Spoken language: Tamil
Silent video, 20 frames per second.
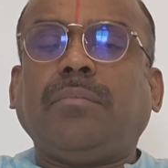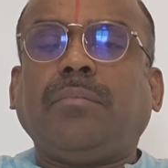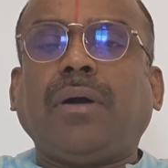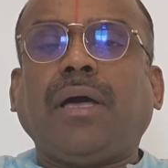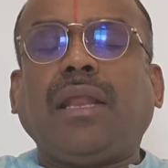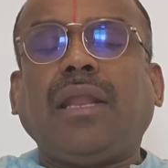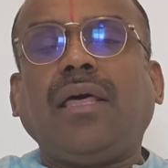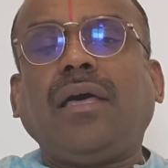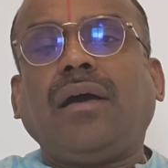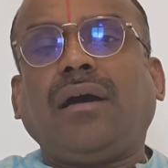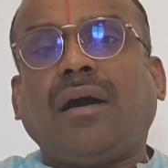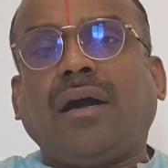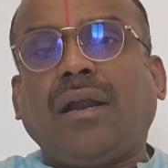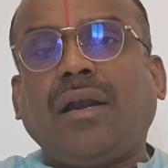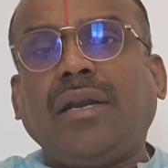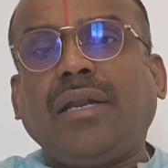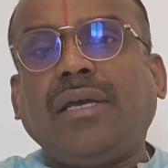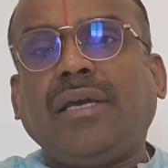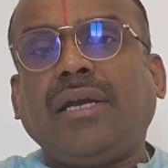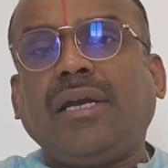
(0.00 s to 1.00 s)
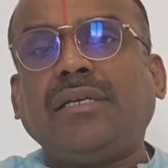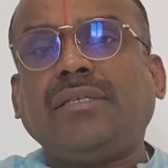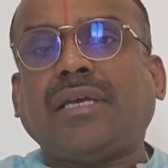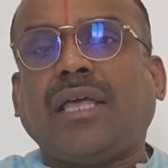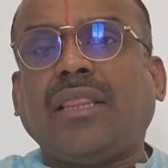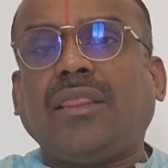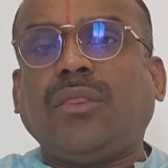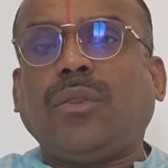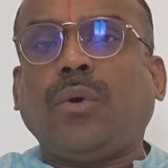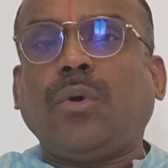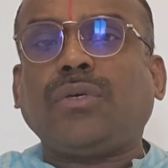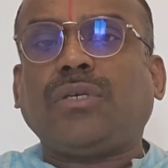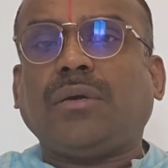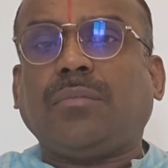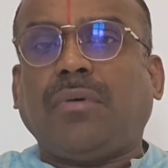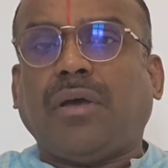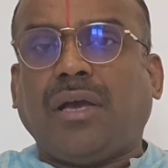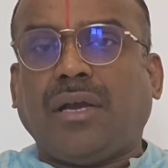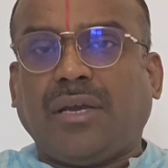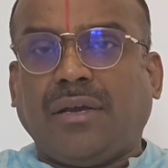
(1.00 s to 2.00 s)
பல ஆண்டுகள்
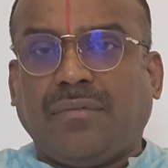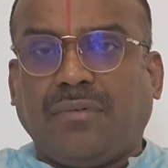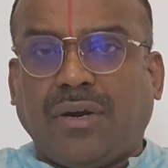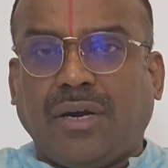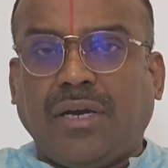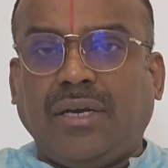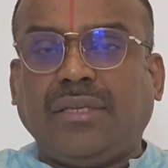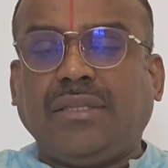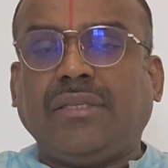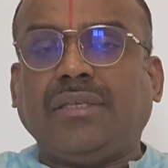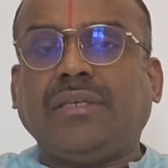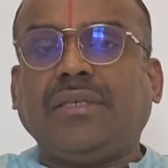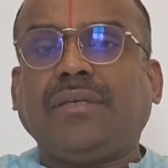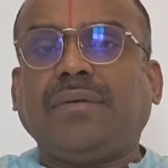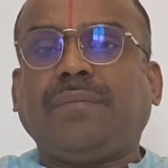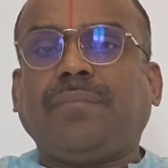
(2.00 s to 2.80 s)
சந்தோஷமாக வாழ்ந்து